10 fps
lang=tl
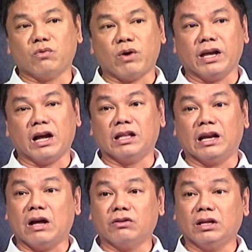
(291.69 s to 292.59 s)
why God
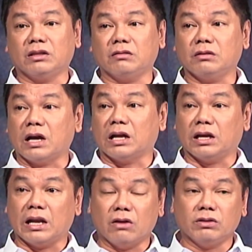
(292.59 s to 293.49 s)
allowed it. God
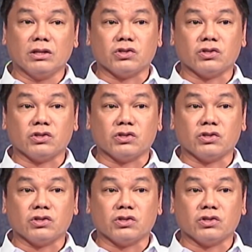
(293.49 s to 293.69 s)
allowed it,